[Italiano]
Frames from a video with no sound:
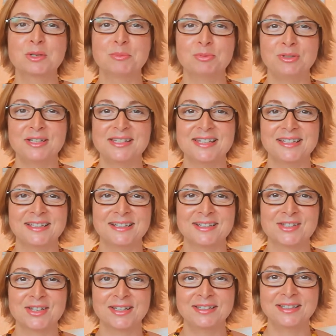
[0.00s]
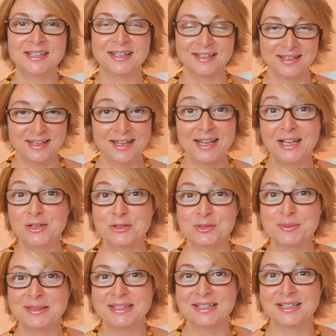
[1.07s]
la pulizia energetica e la
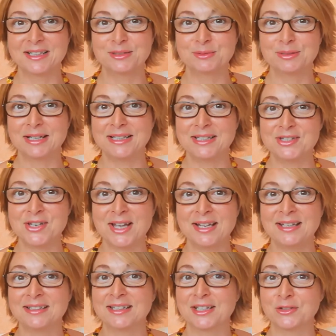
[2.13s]
cosmetica naturale Jalen,